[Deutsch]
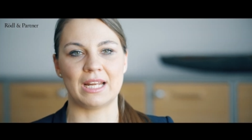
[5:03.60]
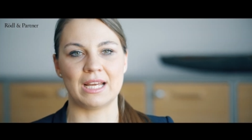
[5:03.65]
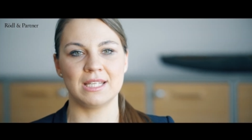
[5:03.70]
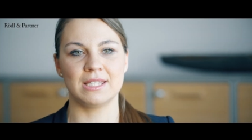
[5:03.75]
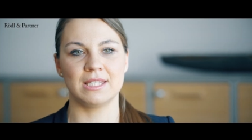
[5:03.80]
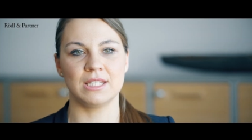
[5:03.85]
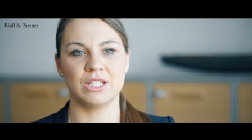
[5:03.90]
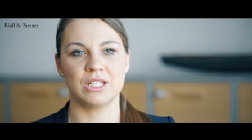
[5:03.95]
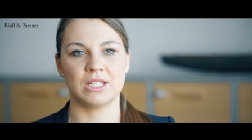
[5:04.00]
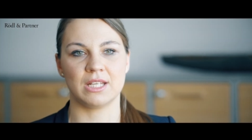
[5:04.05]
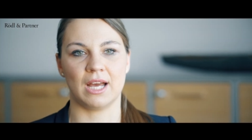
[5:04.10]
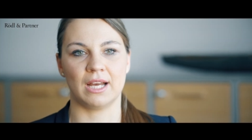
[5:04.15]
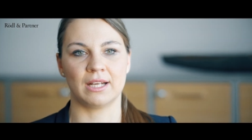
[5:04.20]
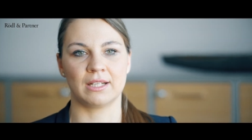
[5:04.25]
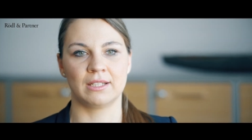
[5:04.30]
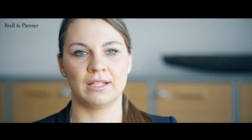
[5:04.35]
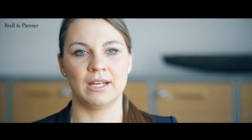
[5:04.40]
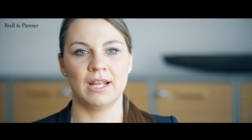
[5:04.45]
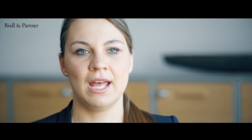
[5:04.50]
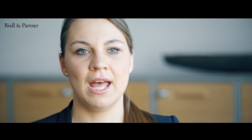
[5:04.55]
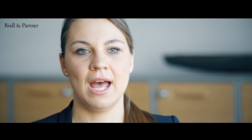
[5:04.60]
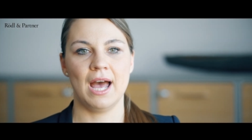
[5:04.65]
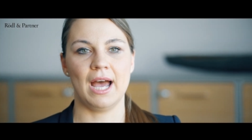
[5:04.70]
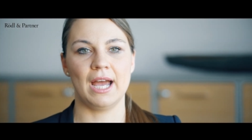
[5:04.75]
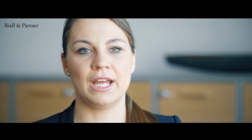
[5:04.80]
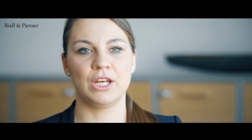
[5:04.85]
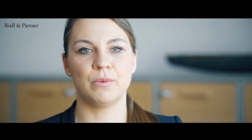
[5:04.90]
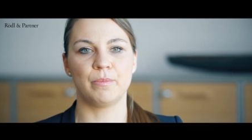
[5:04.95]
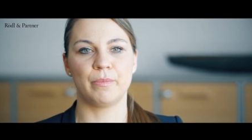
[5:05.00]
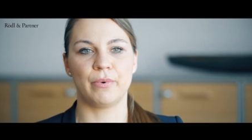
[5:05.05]
30 Tagen
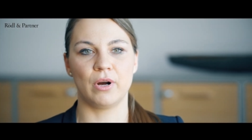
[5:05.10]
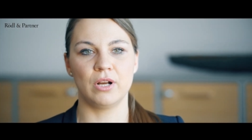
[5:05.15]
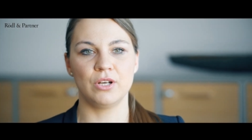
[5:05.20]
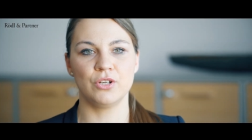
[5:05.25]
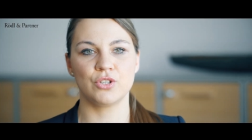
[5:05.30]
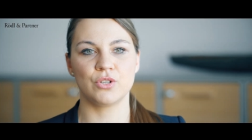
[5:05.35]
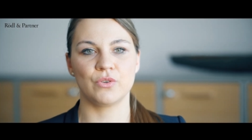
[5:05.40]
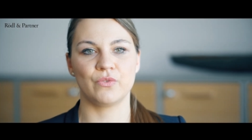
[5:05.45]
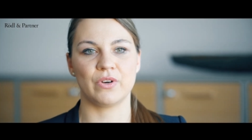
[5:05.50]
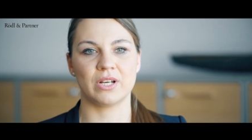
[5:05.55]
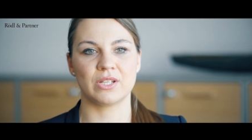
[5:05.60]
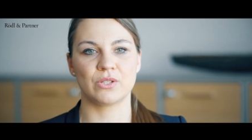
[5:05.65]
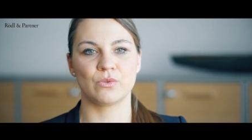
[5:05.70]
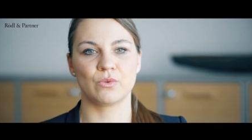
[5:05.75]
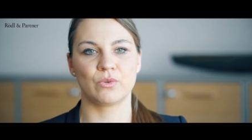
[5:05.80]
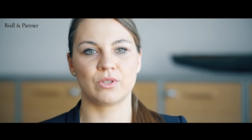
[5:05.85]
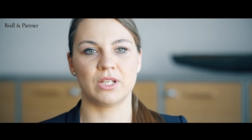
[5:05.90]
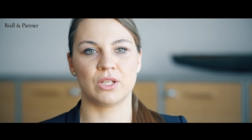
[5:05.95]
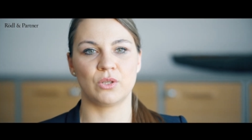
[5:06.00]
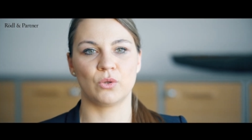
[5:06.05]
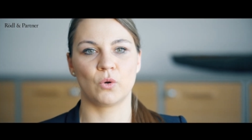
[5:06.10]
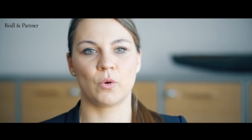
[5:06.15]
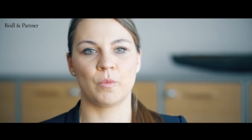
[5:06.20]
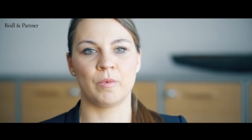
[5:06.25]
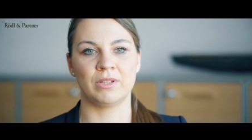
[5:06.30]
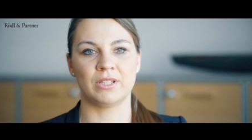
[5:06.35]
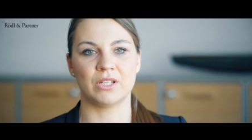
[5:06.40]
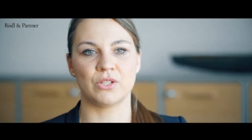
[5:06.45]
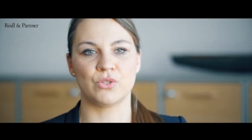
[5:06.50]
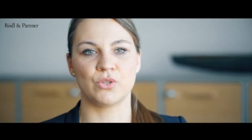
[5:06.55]
eine polnische Fassung der
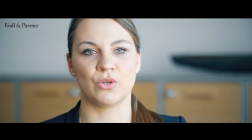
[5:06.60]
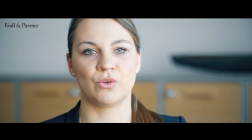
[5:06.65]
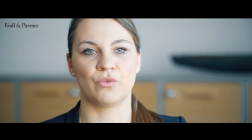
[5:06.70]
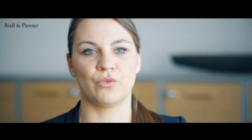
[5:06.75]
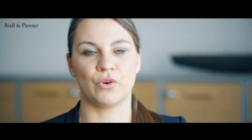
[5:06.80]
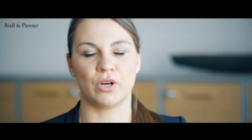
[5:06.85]
Dokumentation